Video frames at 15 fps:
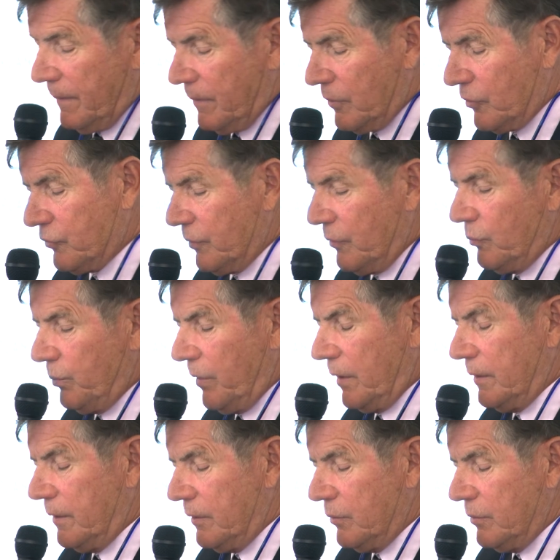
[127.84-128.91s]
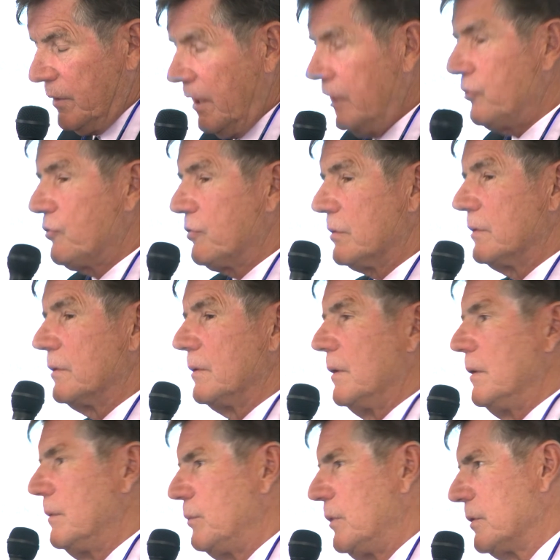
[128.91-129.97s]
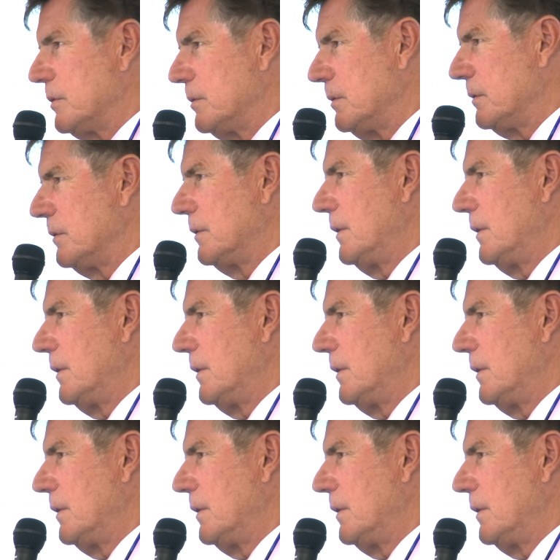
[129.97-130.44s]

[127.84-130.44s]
Alors je vais vous parler de neige, hein, bien sûr,